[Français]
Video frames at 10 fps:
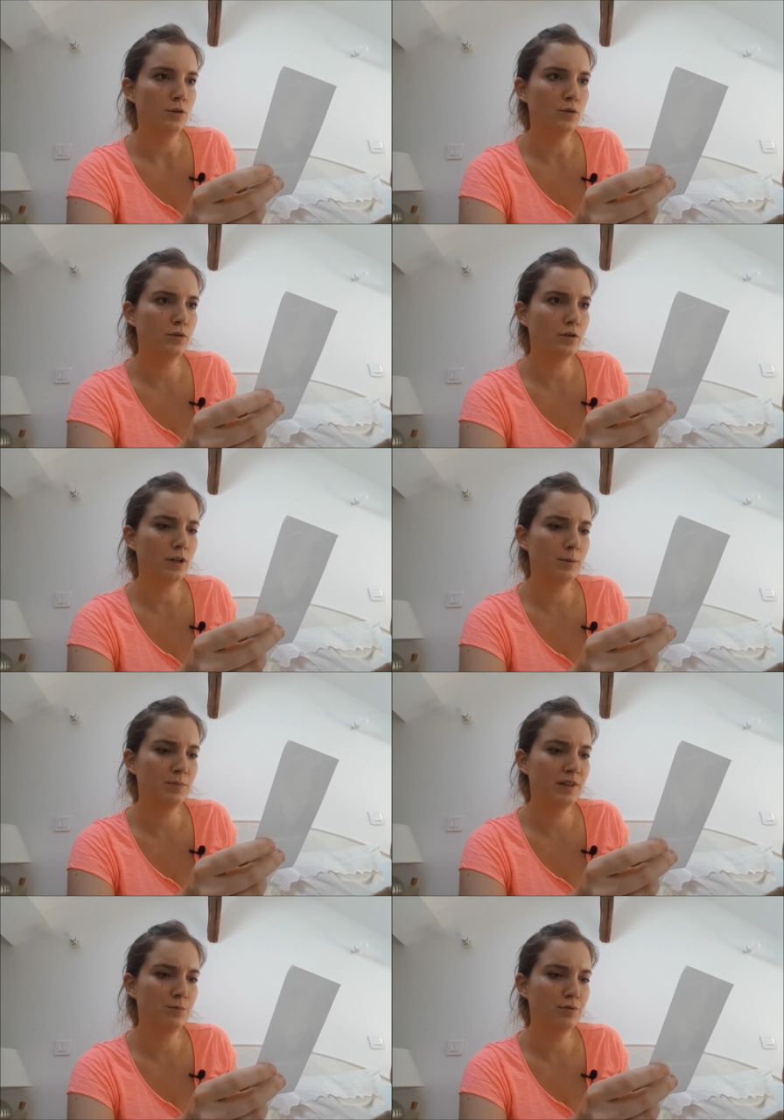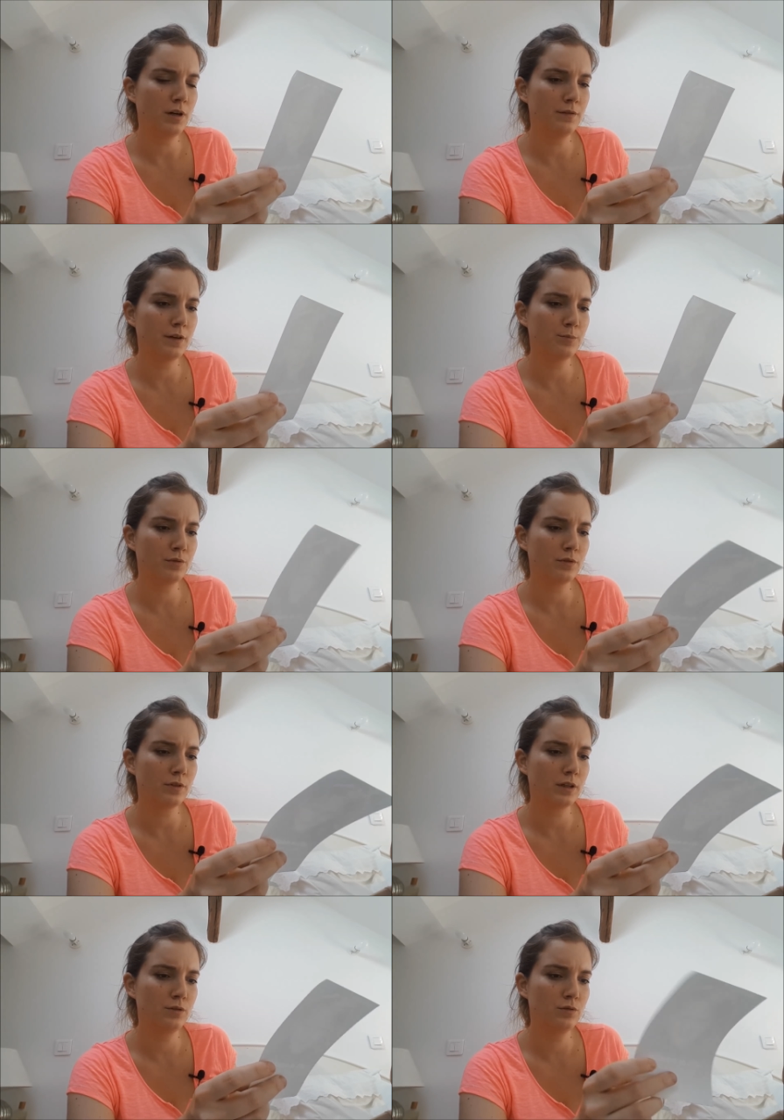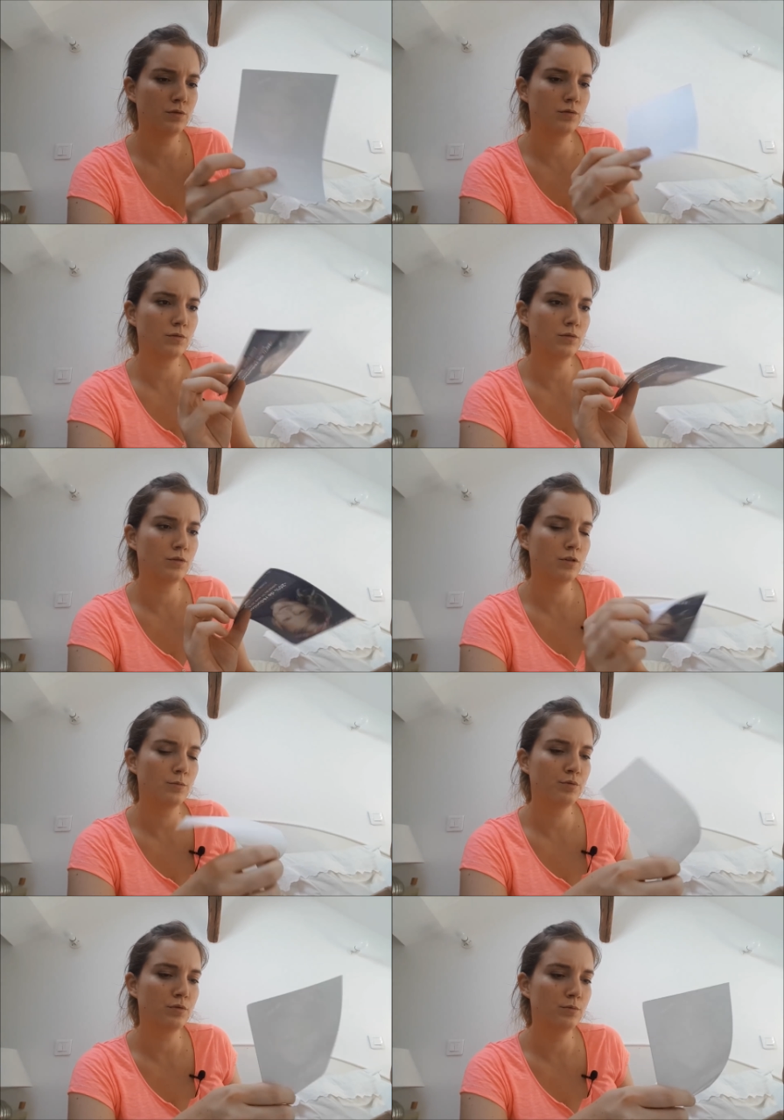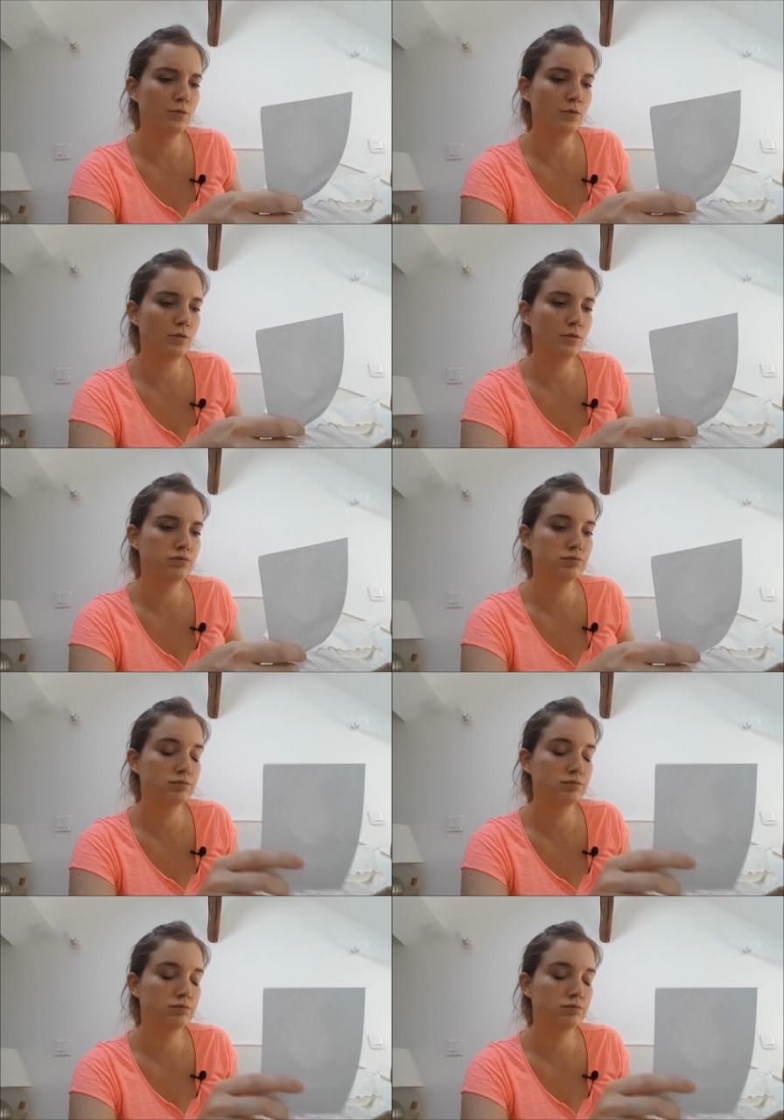Luciole et Petit Pois, 20% de réduction, code promo.